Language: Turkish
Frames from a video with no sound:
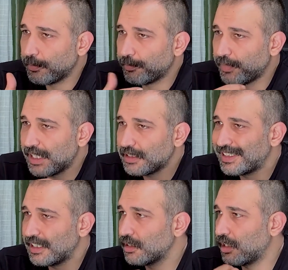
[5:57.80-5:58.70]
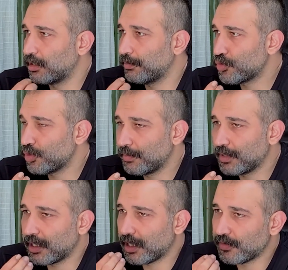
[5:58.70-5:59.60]
ben kendi adıma şöyle
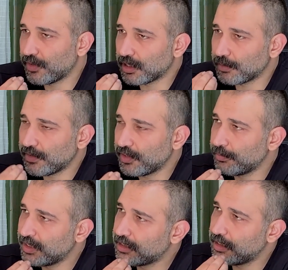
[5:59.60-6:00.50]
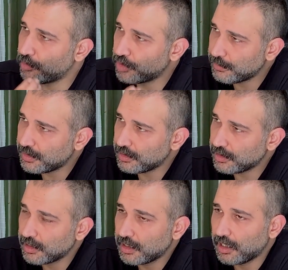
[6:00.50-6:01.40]
bir karar verdim. Evet mesleğim önemli
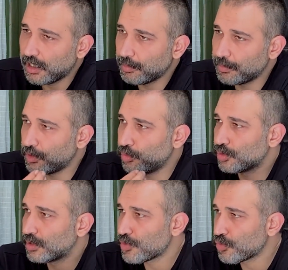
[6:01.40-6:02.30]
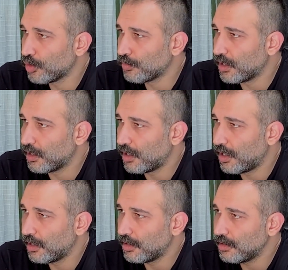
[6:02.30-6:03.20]
ama bir yurttaş olma
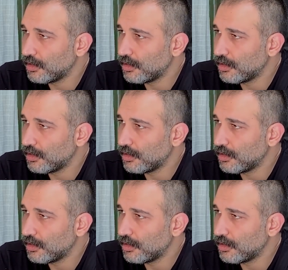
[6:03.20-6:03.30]
hali